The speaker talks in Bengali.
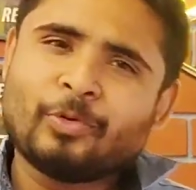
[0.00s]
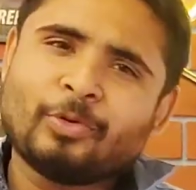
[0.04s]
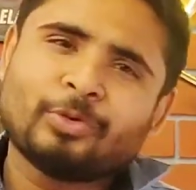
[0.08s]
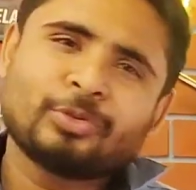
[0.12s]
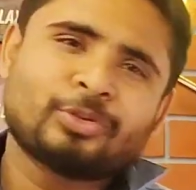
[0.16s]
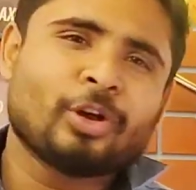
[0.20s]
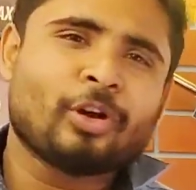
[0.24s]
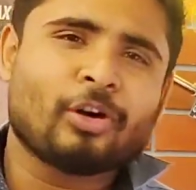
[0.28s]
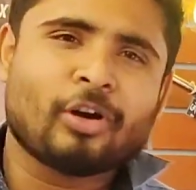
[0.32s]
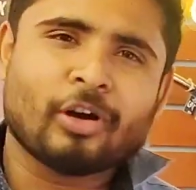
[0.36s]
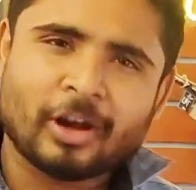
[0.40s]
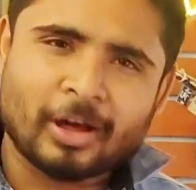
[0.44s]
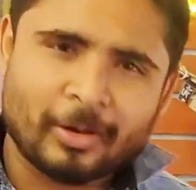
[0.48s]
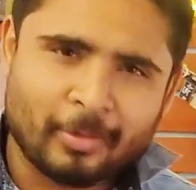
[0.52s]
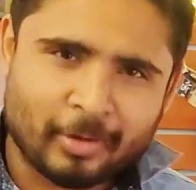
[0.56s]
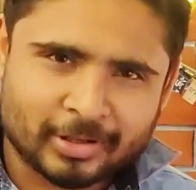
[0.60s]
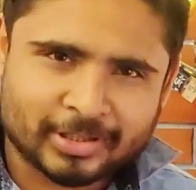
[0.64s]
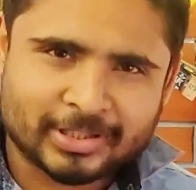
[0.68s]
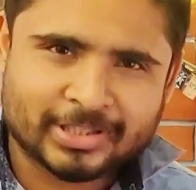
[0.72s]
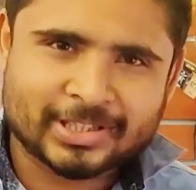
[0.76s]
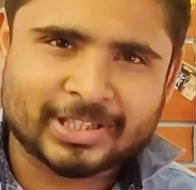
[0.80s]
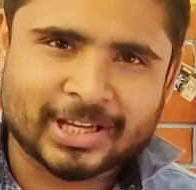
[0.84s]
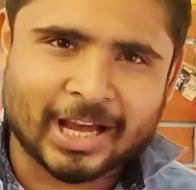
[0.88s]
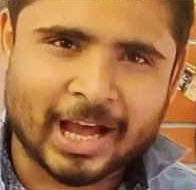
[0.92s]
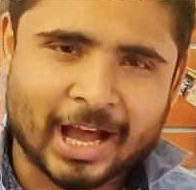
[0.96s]
মুগ্ধ করা
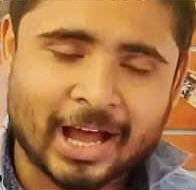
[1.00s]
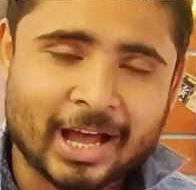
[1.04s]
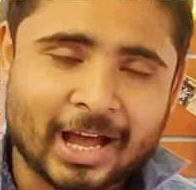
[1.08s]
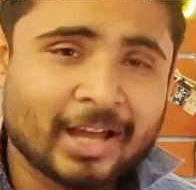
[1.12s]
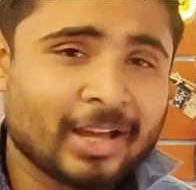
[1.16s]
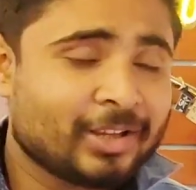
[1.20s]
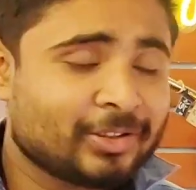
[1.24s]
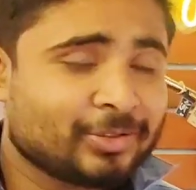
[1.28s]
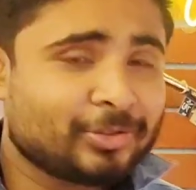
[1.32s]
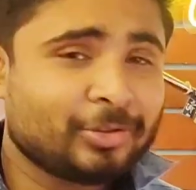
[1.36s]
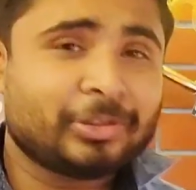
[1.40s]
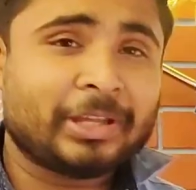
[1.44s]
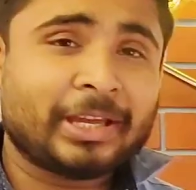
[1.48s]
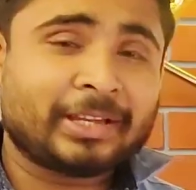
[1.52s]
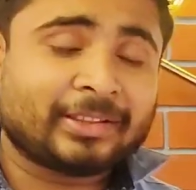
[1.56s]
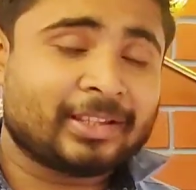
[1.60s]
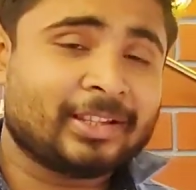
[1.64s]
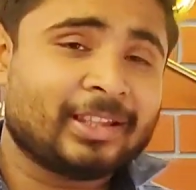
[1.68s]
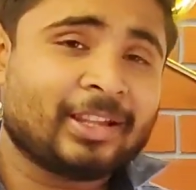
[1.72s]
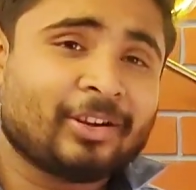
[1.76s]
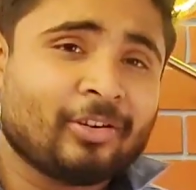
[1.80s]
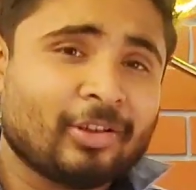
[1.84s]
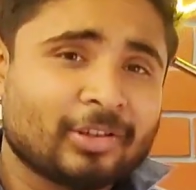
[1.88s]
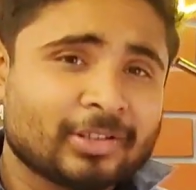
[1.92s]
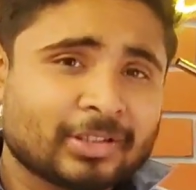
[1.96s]
বস চা তো
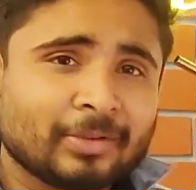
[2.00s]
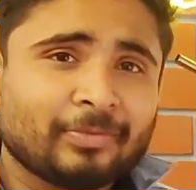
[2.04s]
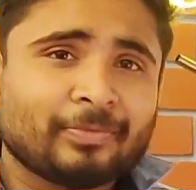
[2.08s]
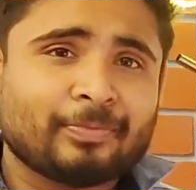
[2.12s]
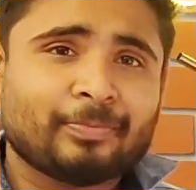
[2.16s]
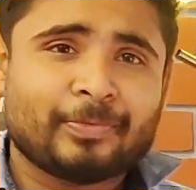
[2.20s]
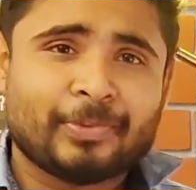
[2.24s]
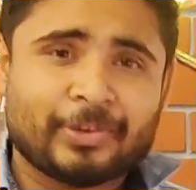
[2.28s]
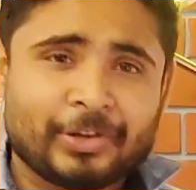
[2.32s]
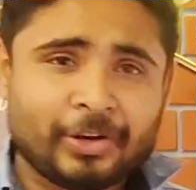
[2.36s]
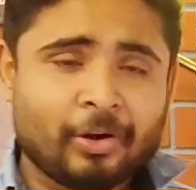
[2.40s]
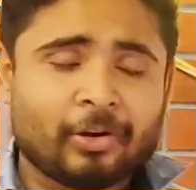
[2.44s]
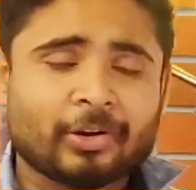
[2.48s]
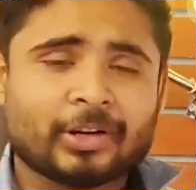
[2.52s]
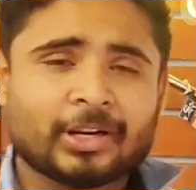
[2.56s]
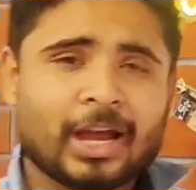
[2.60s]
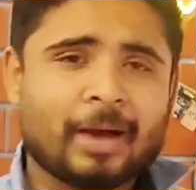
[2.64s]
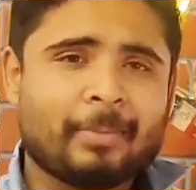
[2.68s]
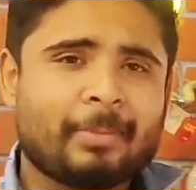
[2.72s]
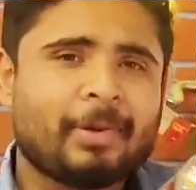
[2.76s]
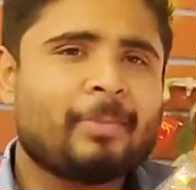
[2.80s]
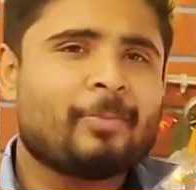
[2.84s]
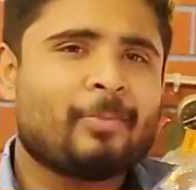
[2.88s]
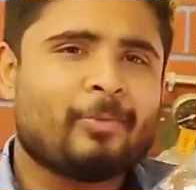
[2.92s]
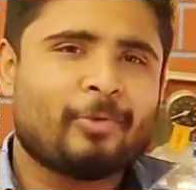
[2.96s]
দেখতে থাকো আজকে
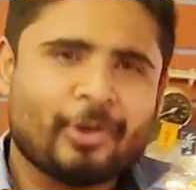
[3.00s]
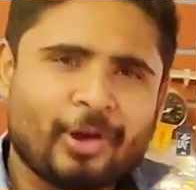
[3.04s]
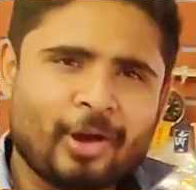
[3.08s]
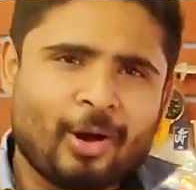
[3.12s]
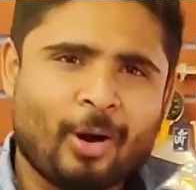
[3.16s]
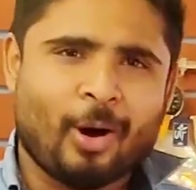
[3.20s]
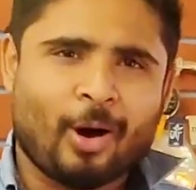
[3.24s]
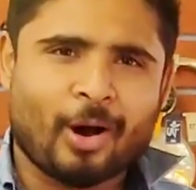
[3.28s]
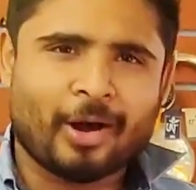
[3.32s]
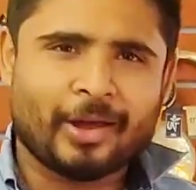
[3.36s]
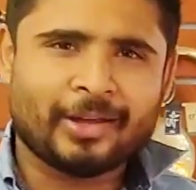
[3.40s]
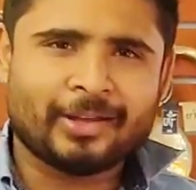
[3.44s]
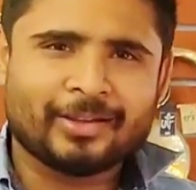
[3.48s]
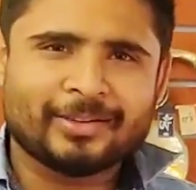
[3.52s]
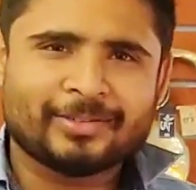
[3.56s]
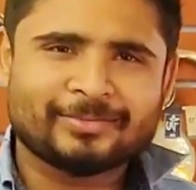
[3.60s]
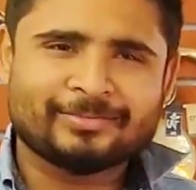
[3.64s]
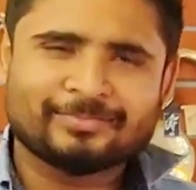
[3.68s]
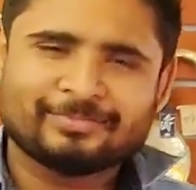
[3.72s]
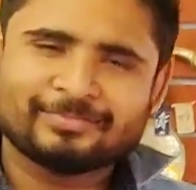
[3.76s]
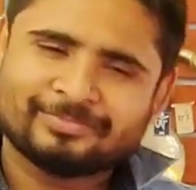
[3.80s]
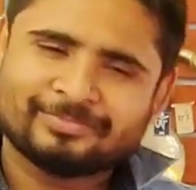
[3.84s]
ভিডিওটা আমার মনে হয়